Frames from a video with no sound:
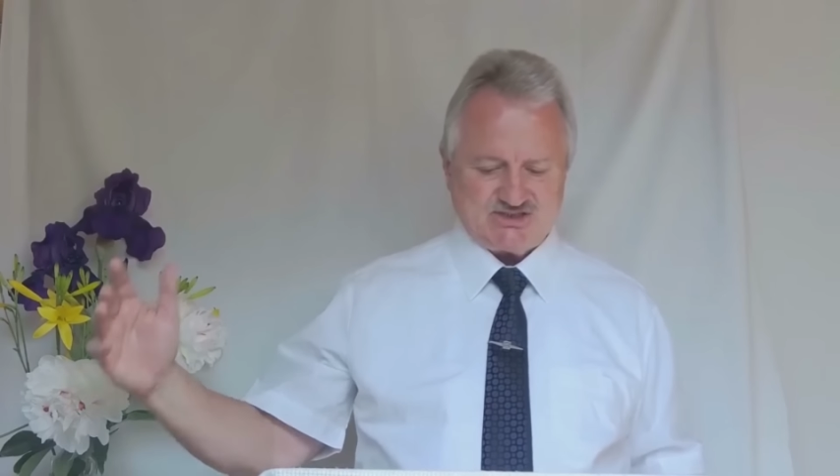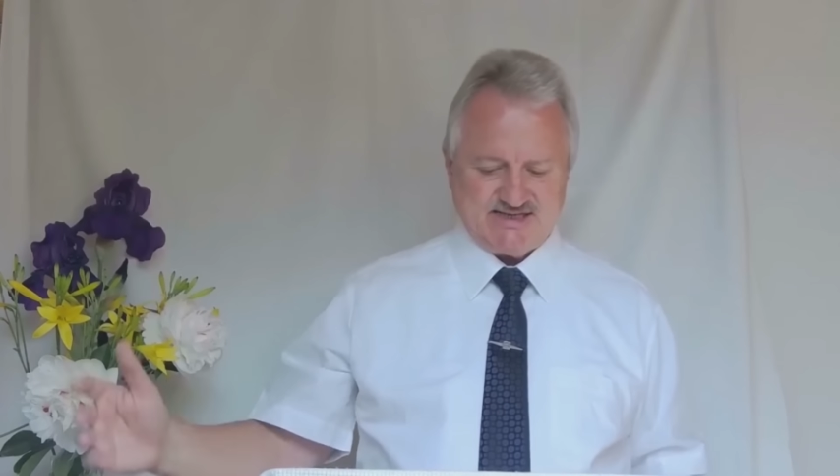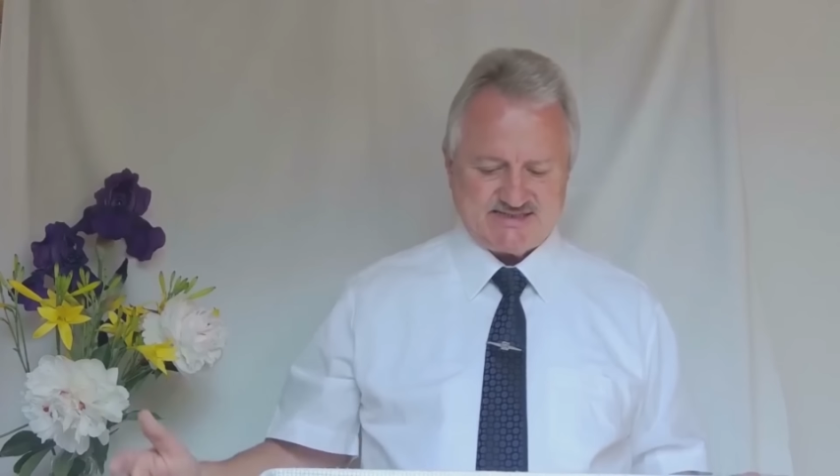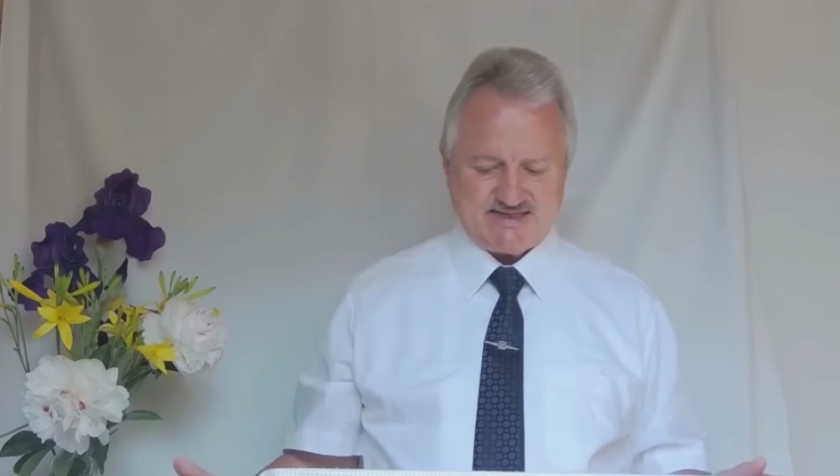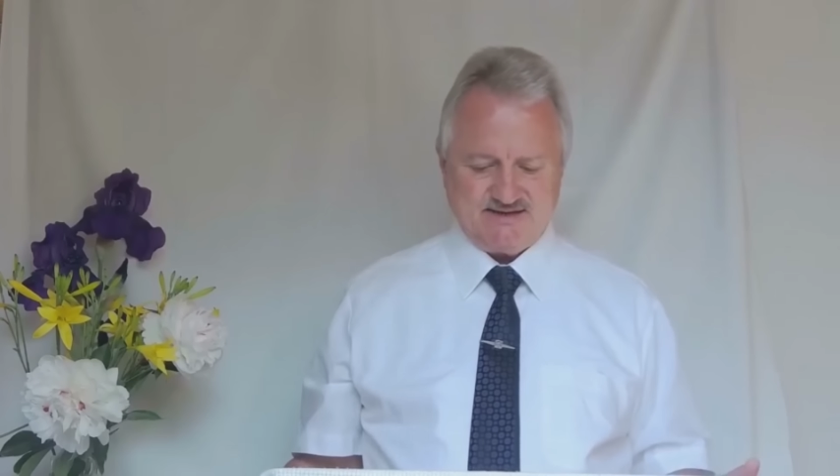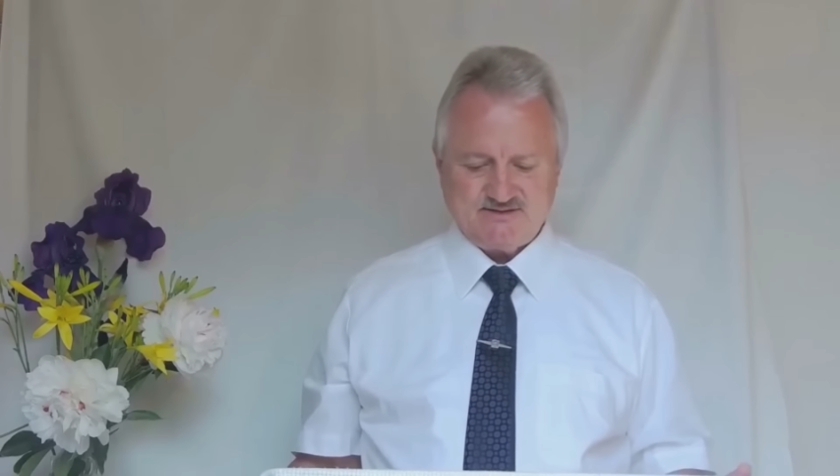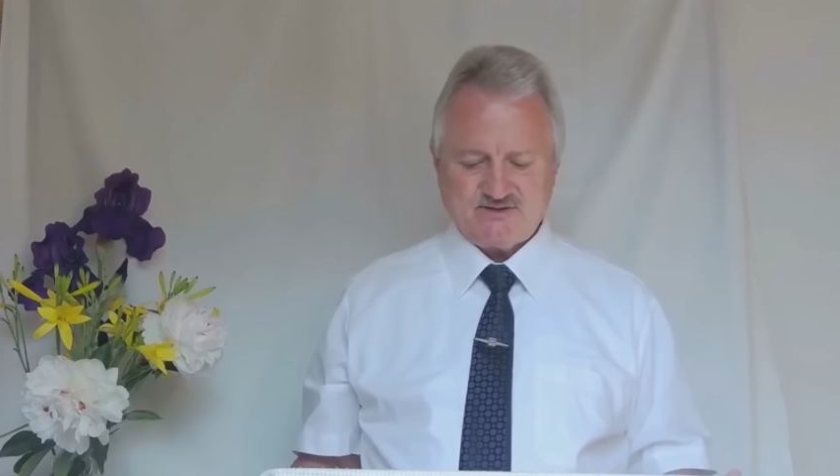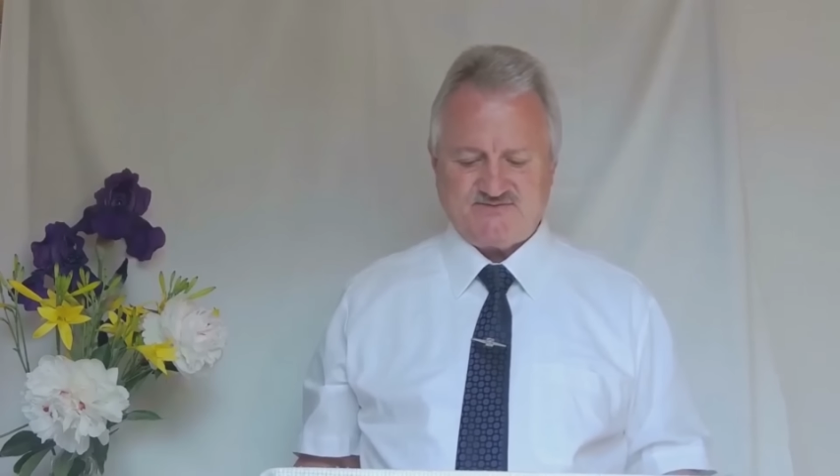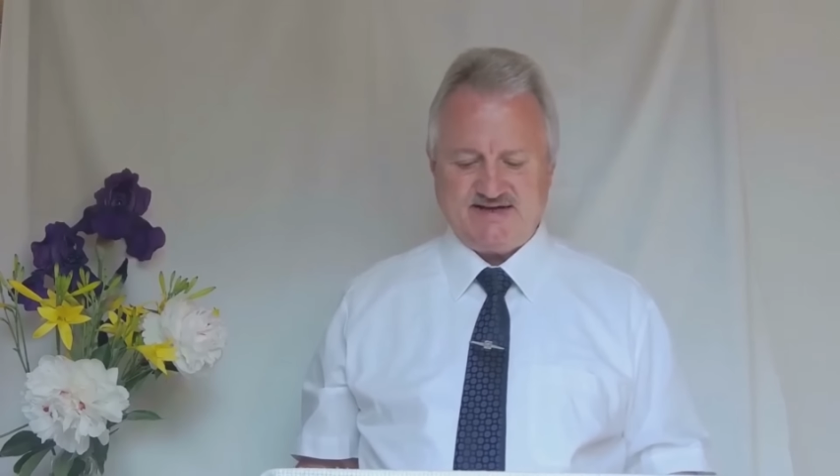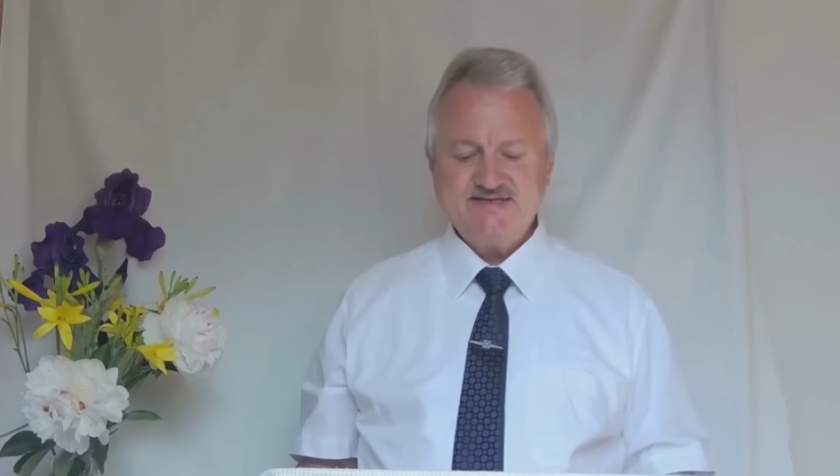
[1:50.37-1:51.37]
Schätze
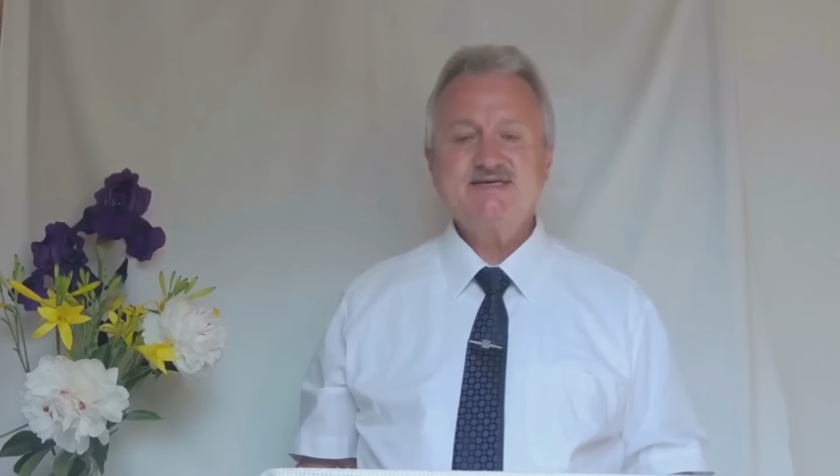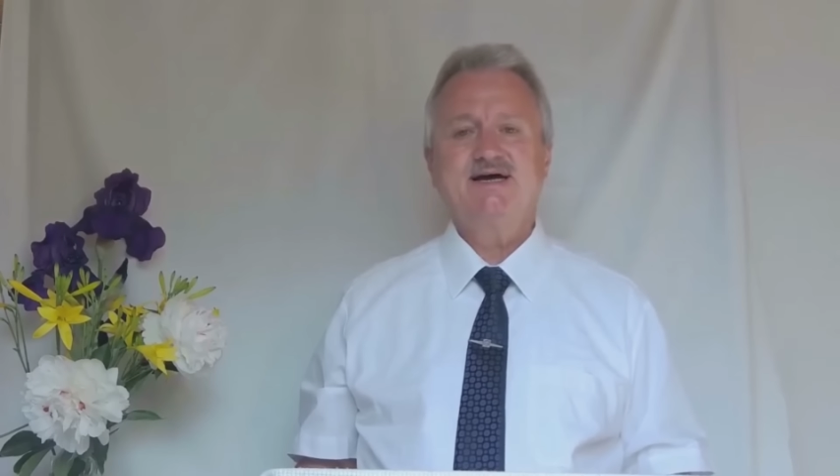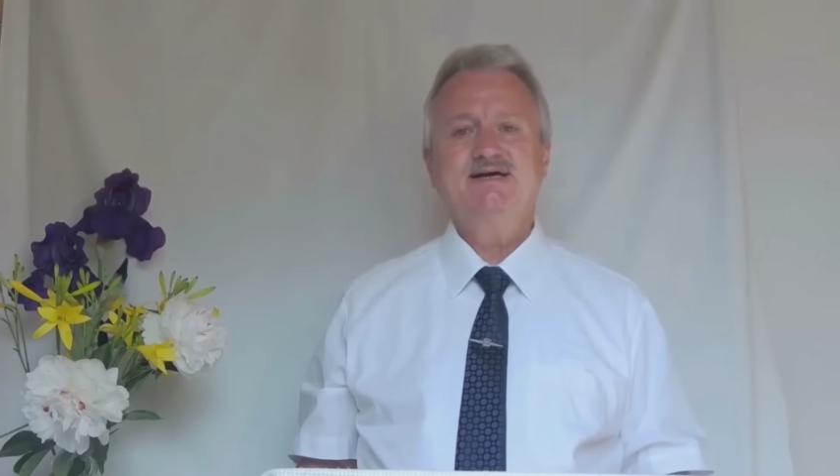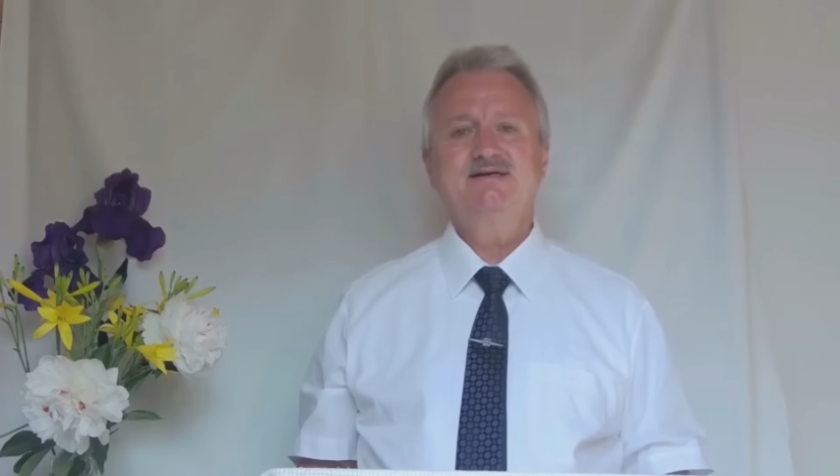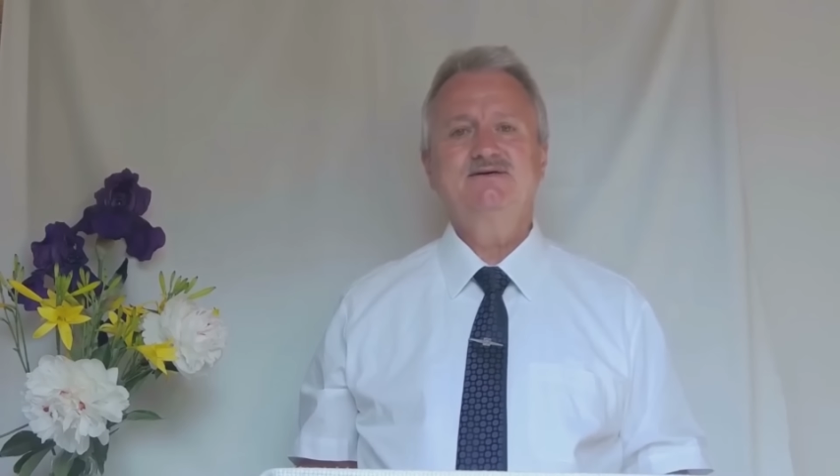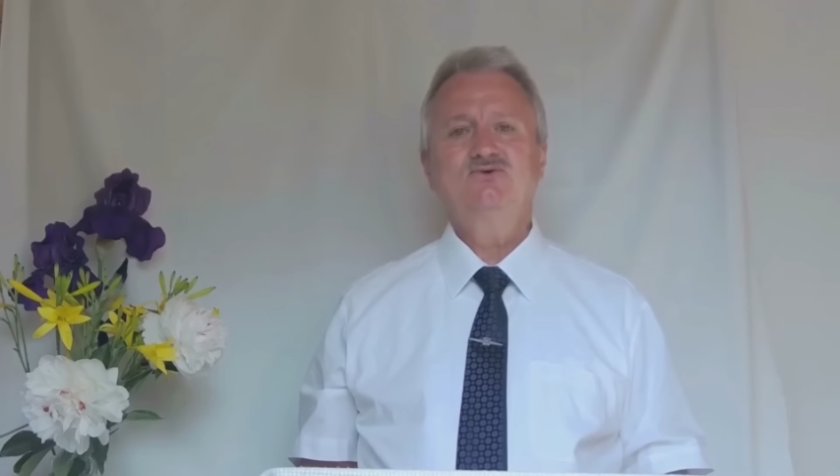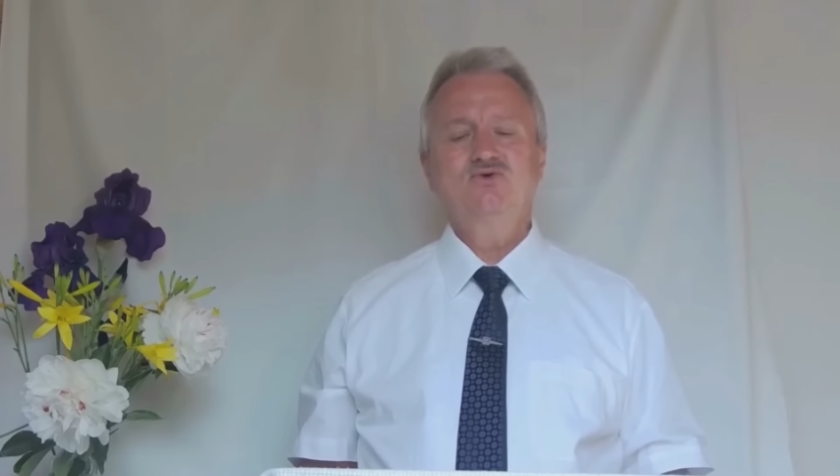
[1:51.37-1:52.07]
der Weisheit